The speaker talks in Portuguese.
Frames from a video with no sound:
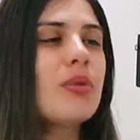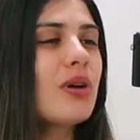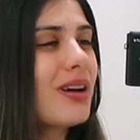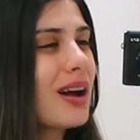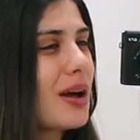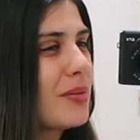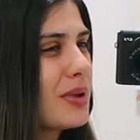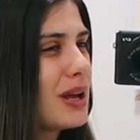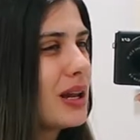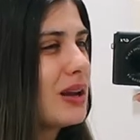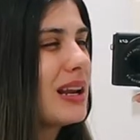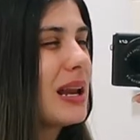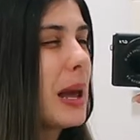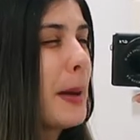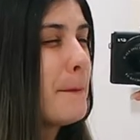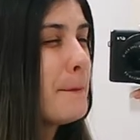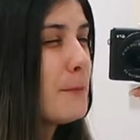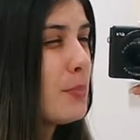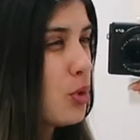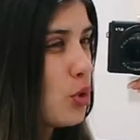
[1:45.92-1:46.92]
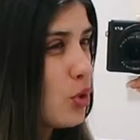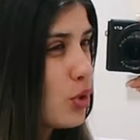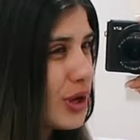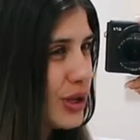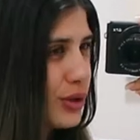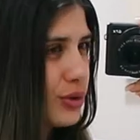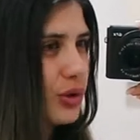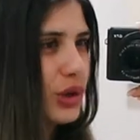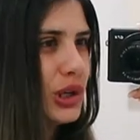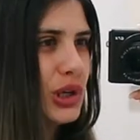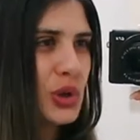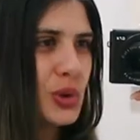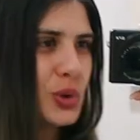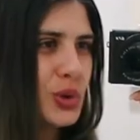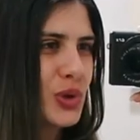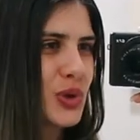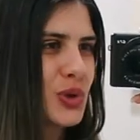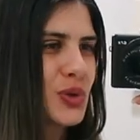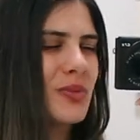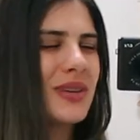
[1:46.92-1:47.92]
Meu cabelo, ele é muito
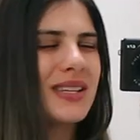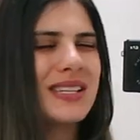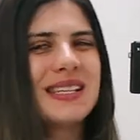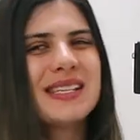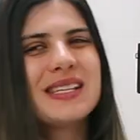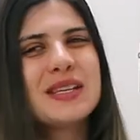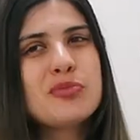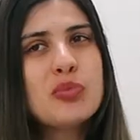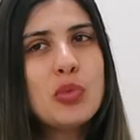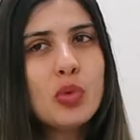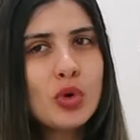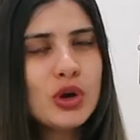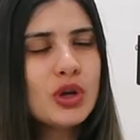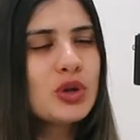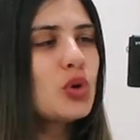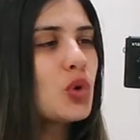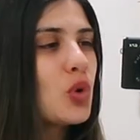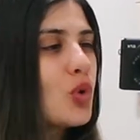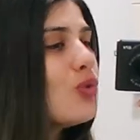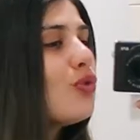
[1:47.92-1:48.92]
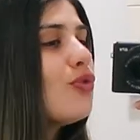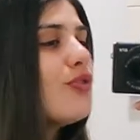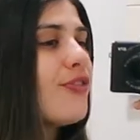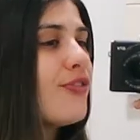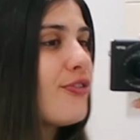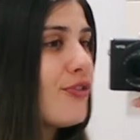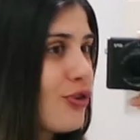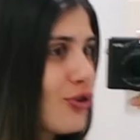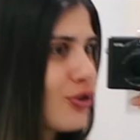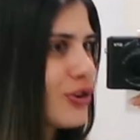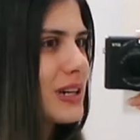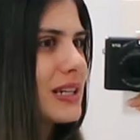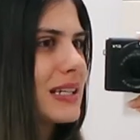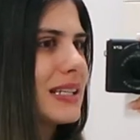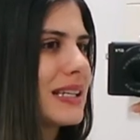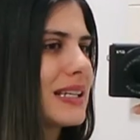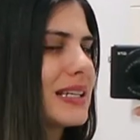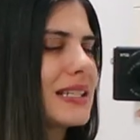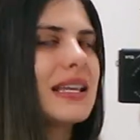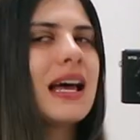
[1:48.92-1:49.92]
oleoso, mas assim, muito com
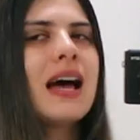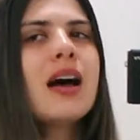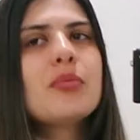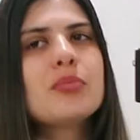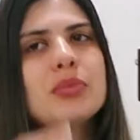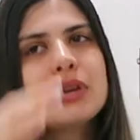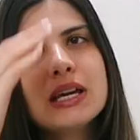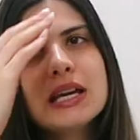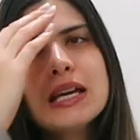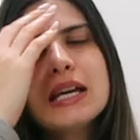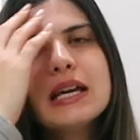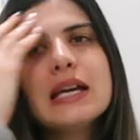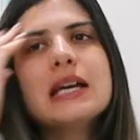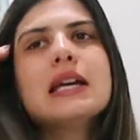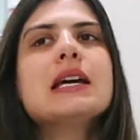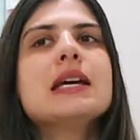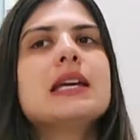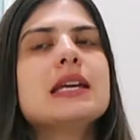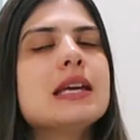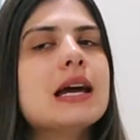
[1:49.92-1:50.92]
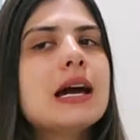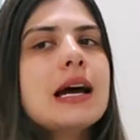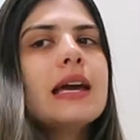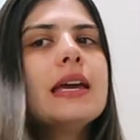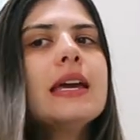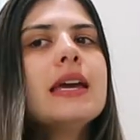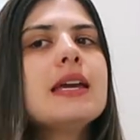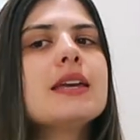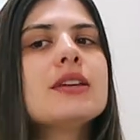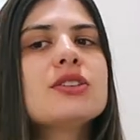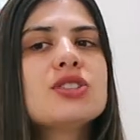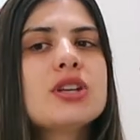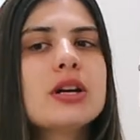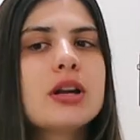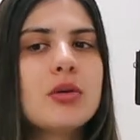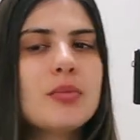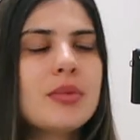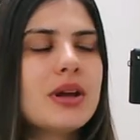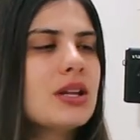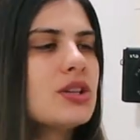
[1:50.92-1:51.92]
força, sabe? E aí,
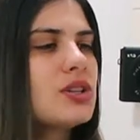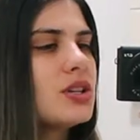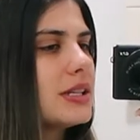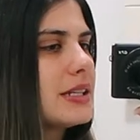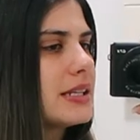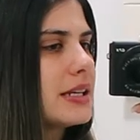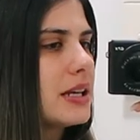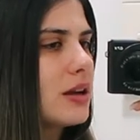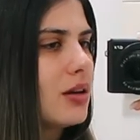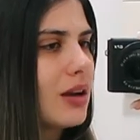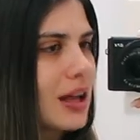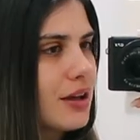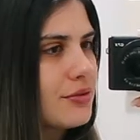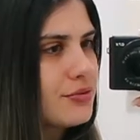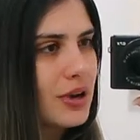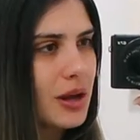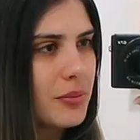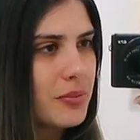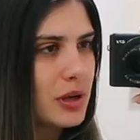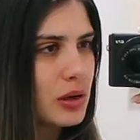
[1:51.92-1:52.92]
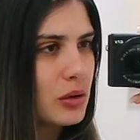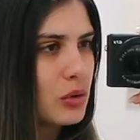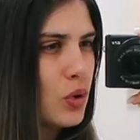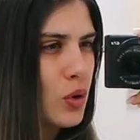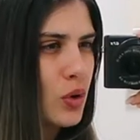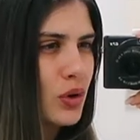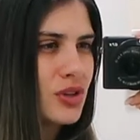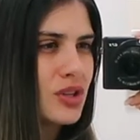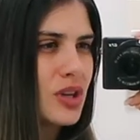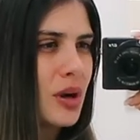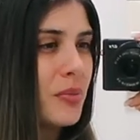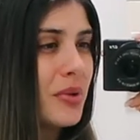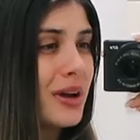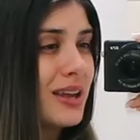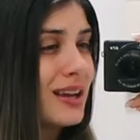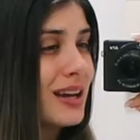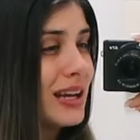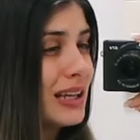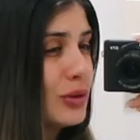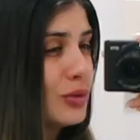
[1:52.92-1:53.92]
geralmente, assim, eu lavo o cabelo hoje,
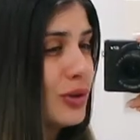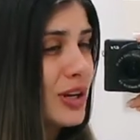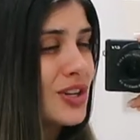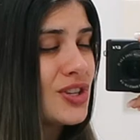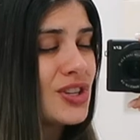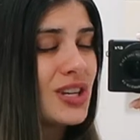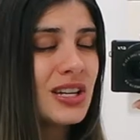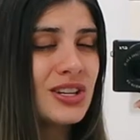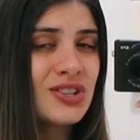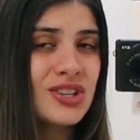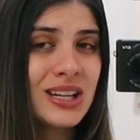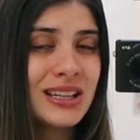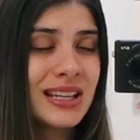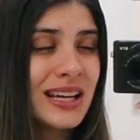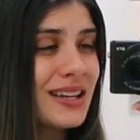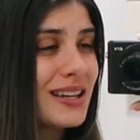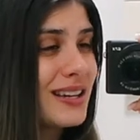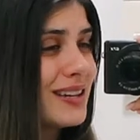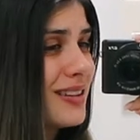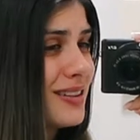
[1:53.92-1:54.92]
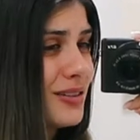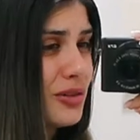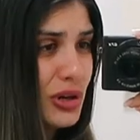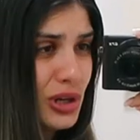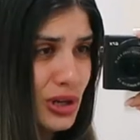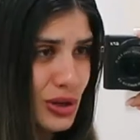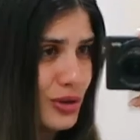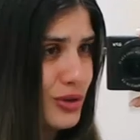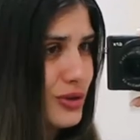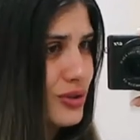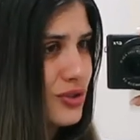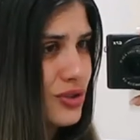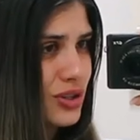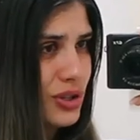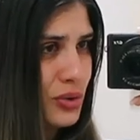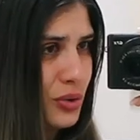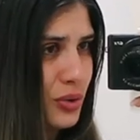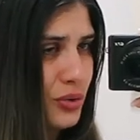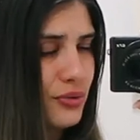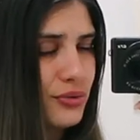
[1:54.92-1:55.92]
amanhã à noite ele já tá oleoso
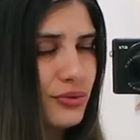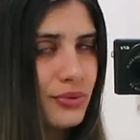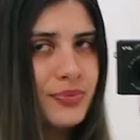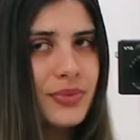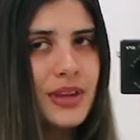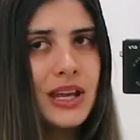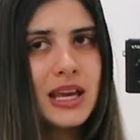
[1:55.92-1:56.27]
de novo.